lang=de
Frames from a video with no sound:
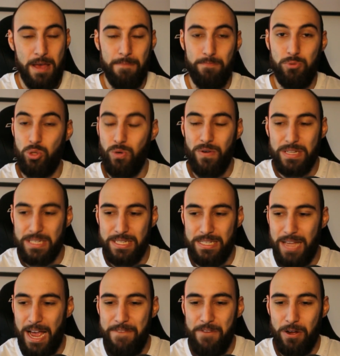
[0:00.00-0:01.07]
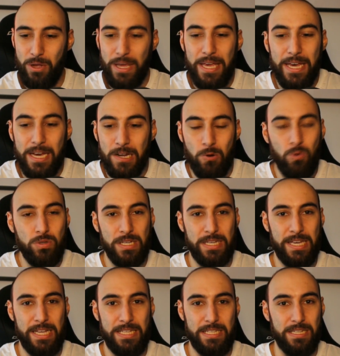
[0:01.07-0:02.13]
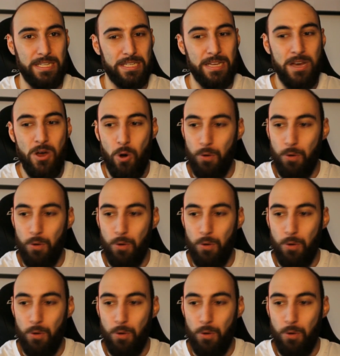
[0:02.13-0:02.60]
Sowas ist einfach ehrenloser geht's nicht.